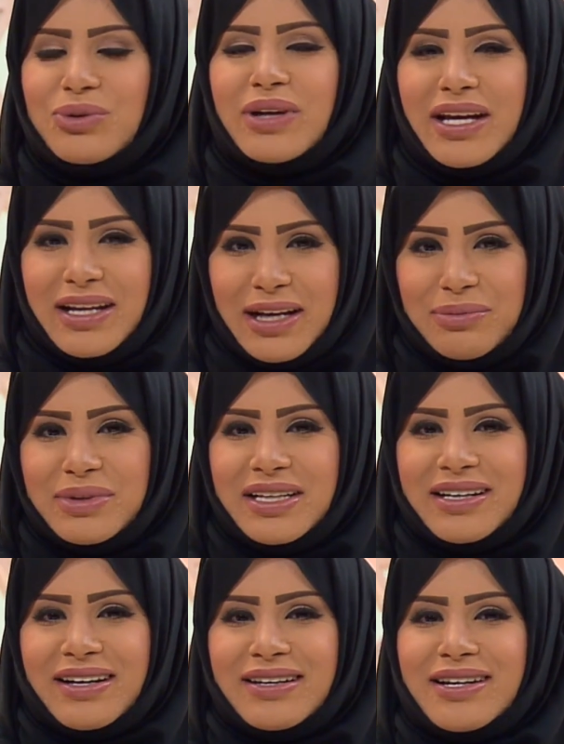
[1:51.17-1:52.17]
ونيله
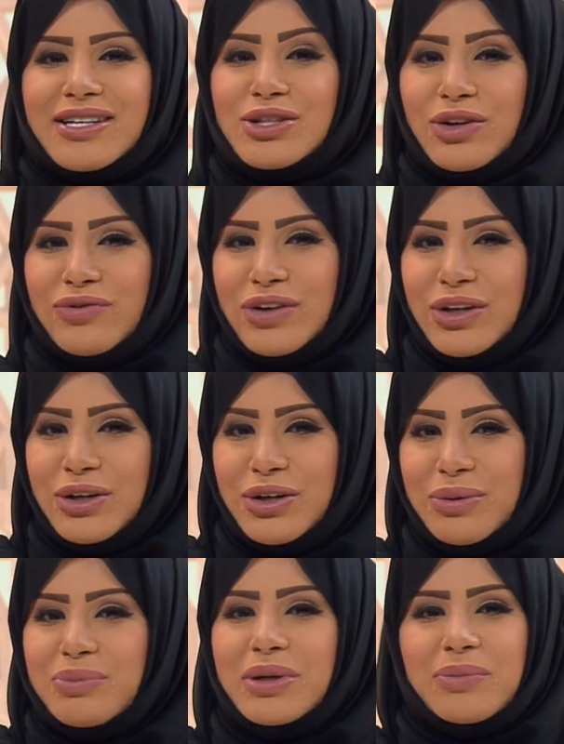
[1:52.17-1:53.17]
بتقرا لنا صحف
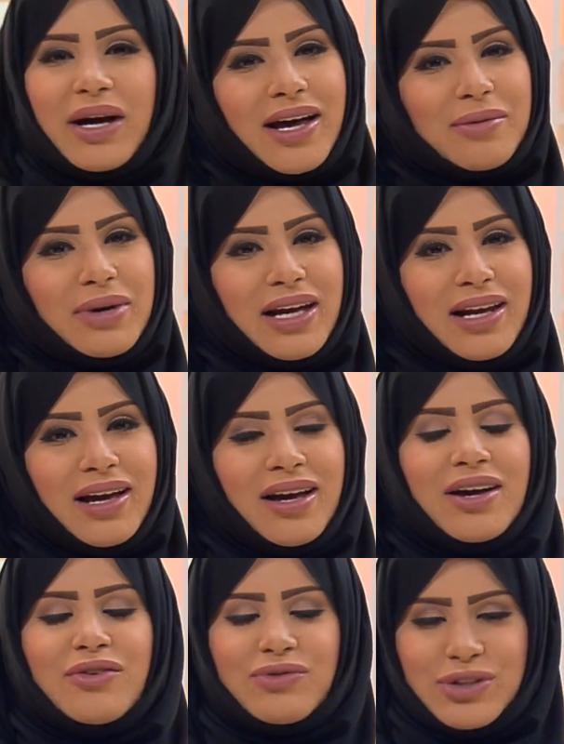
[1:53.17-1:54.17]
اليوم من مقهى ميله
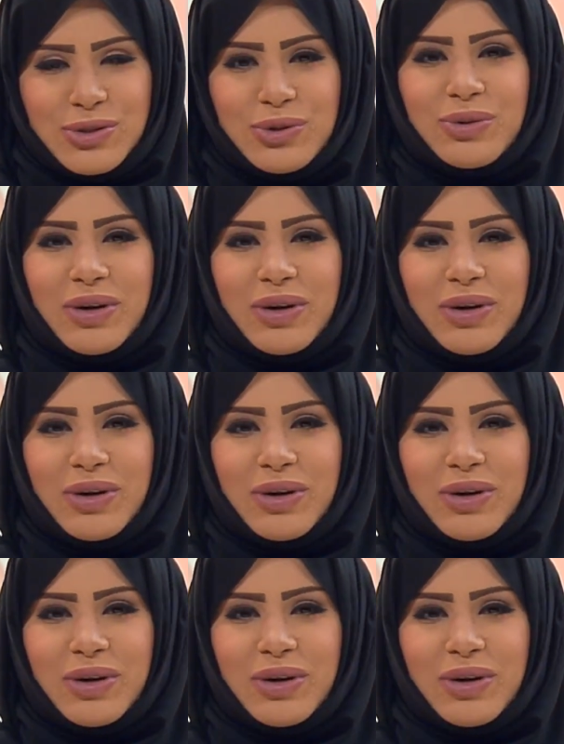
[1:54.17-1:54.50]
في سوق